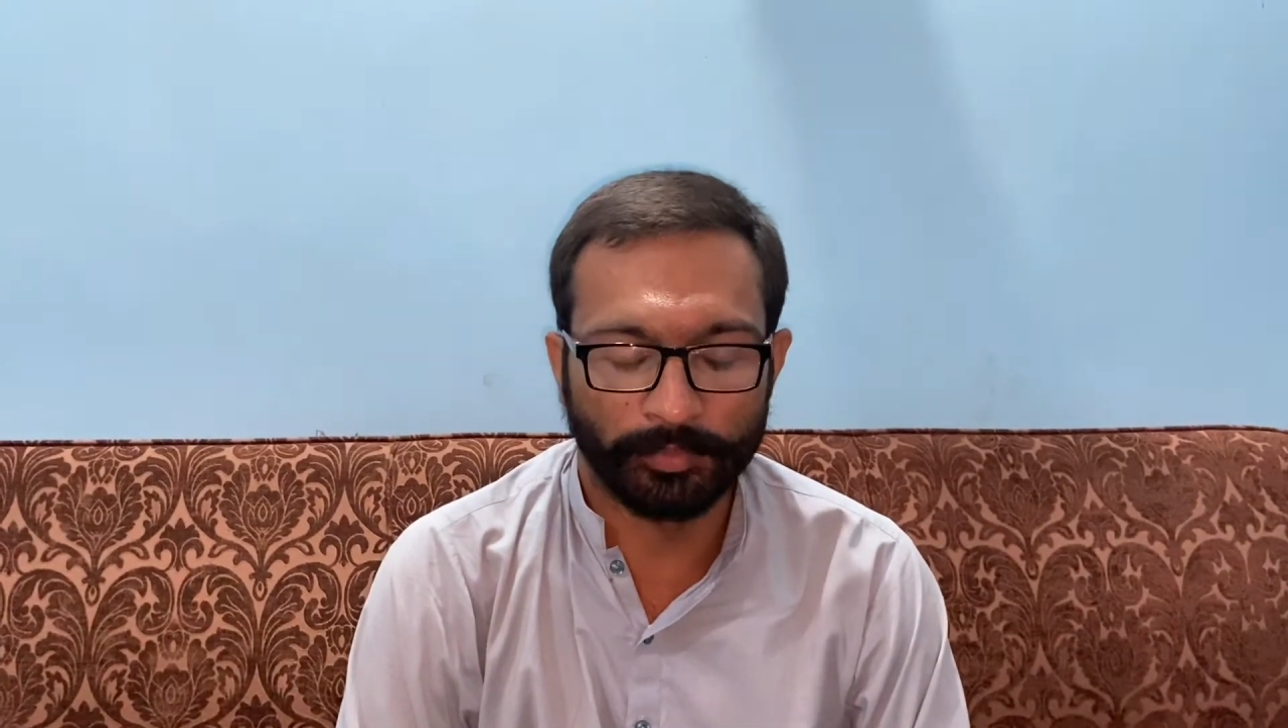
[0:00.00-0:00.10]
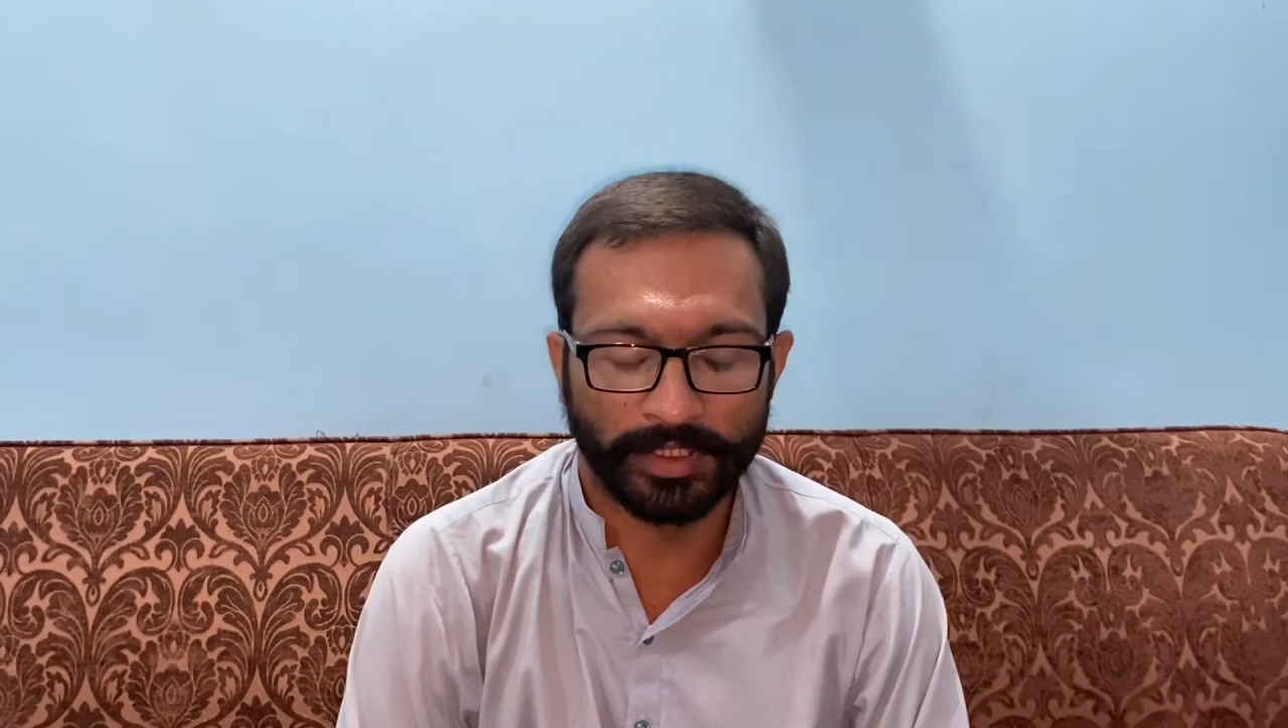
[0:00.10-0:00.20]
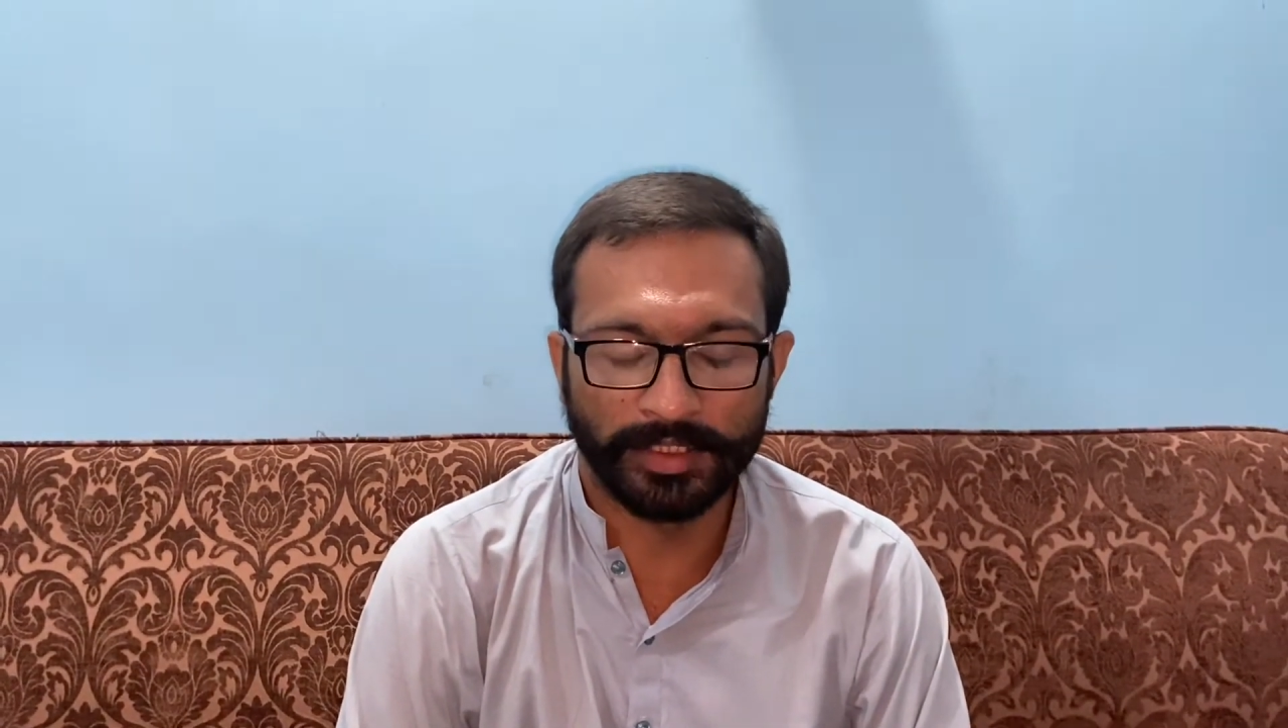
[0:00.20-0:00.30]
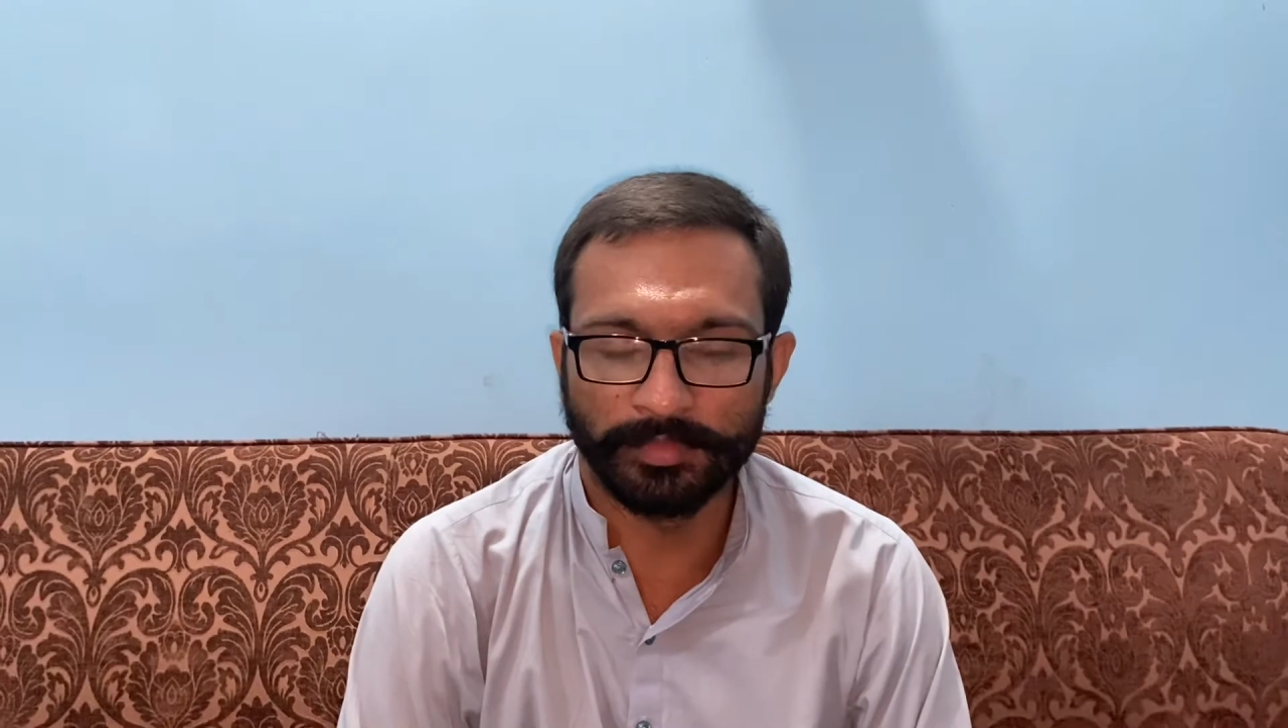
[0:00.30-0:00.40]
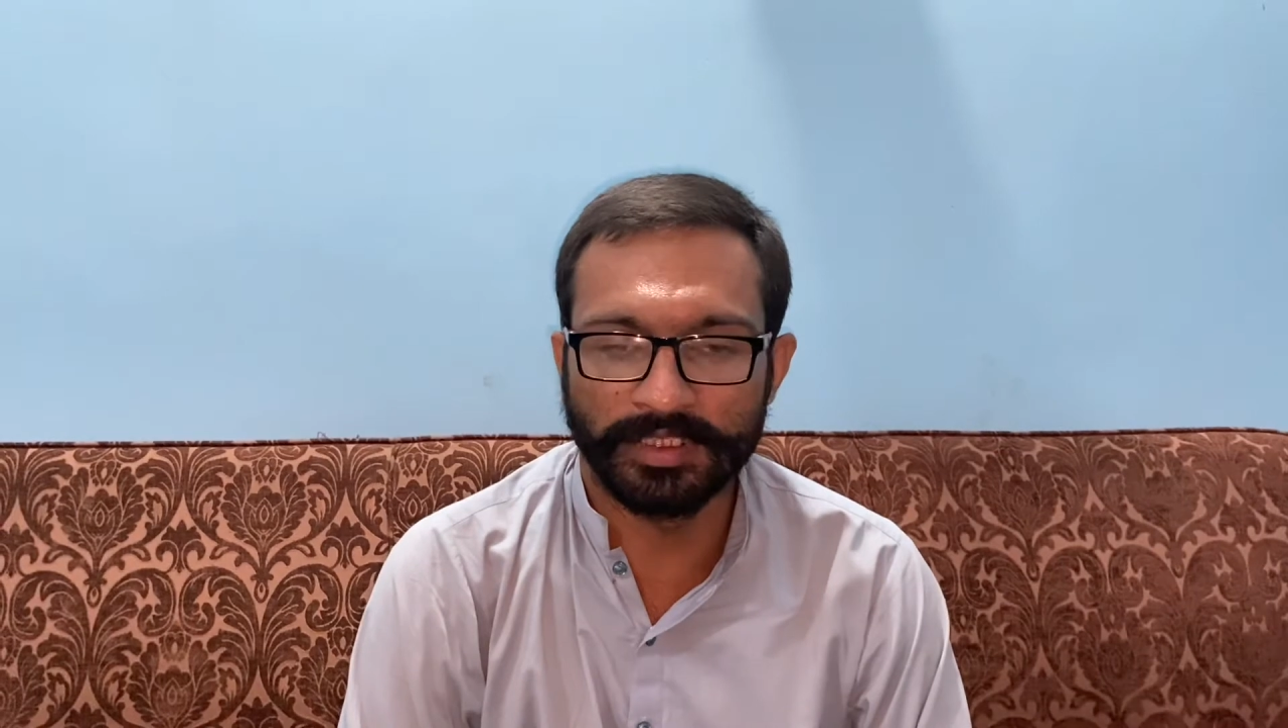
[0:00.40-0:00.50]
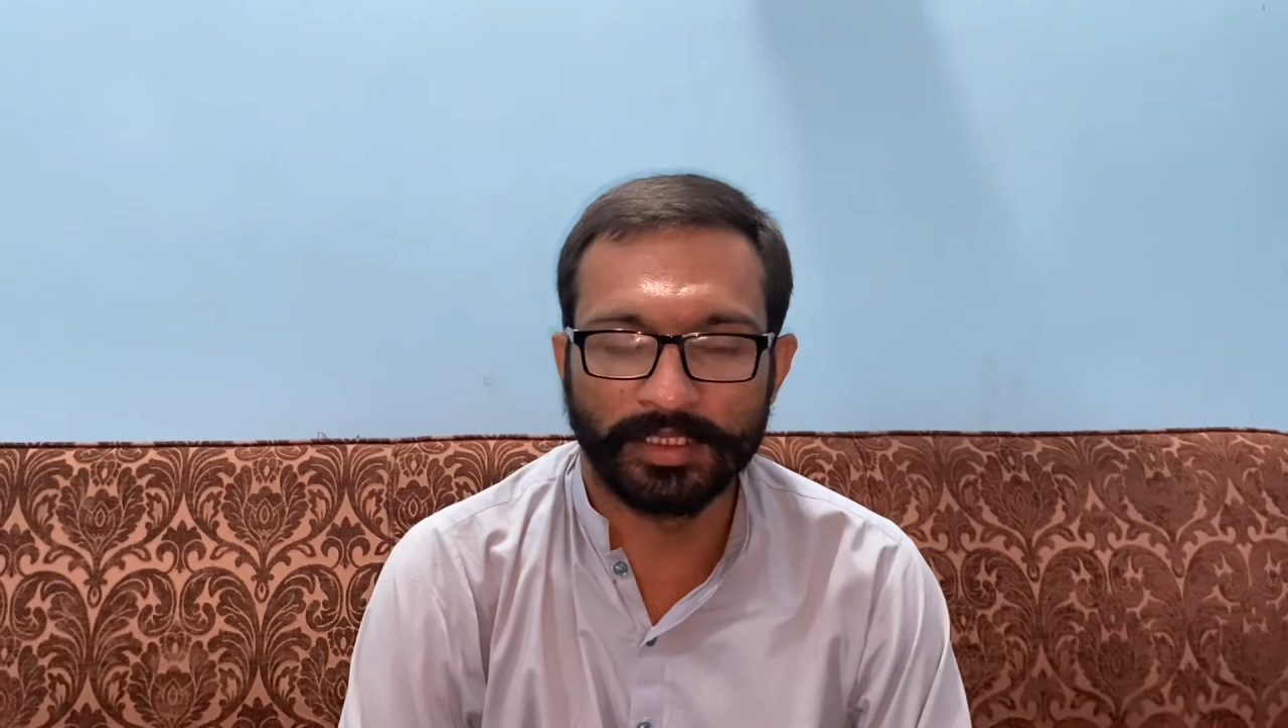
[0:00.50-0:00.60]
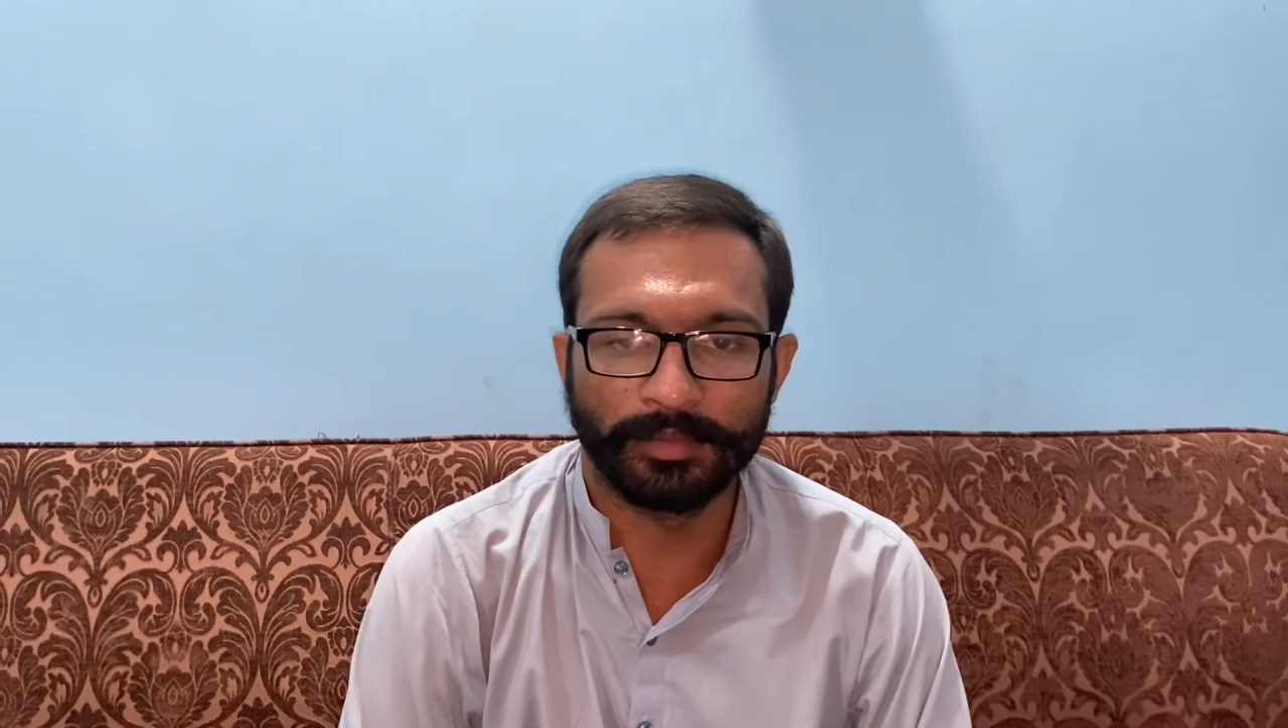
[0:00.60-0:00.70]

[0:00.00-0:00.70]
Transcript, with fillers: मैं भी